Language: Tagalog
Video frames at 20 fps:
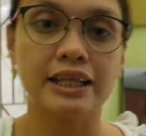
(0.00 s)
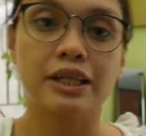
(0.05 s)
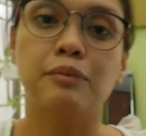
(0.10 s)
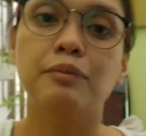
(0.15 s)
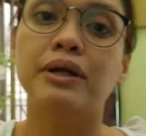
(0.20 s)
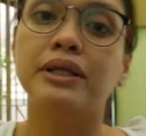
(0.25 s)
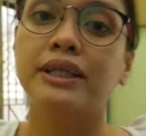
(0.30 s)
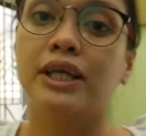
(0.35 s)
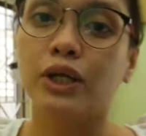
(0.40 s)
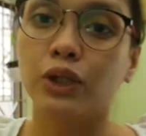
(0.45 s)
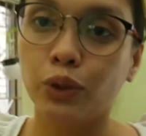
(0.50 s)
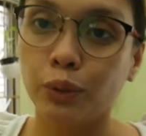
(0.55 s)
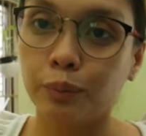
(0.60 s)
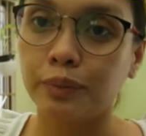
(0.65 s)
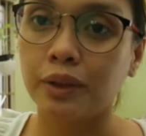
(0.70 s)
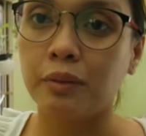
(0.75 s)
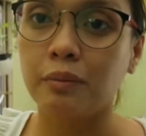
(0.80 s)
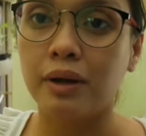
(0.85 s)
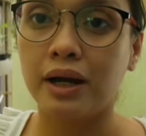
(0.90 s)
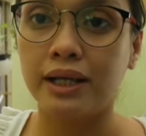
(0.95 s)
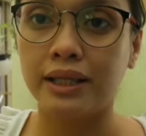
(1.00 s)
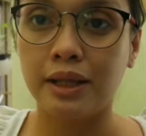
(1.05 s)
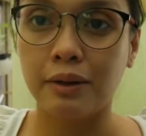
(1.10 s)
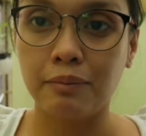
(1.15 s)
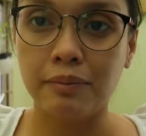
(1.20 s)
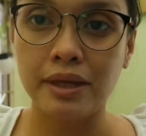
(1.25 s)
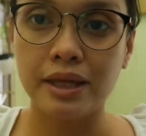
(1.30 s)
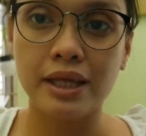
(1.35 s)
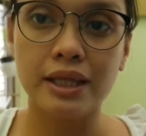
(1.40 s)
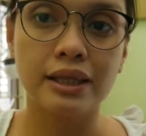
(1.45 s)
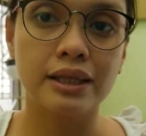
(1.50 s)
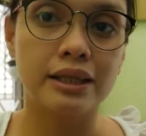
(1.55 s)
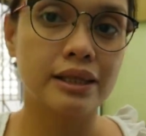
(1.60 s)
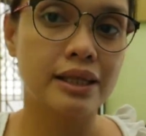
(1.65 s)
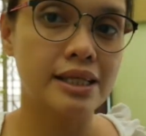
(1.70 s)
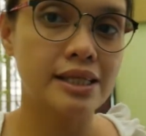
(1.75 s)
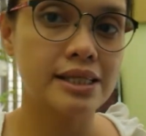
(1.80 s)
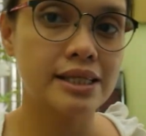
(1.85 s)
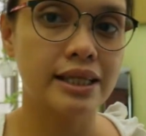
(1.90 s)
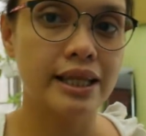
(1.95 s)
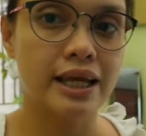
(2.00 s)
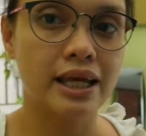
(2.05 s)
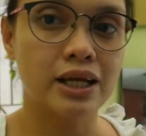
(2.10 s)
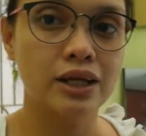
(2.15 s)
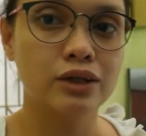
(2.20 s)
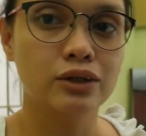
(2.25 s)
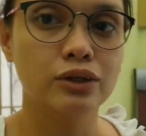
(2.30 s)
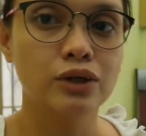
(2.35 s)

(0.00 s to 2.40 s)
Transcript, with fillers: natin magtiklop ng mga damit. That's like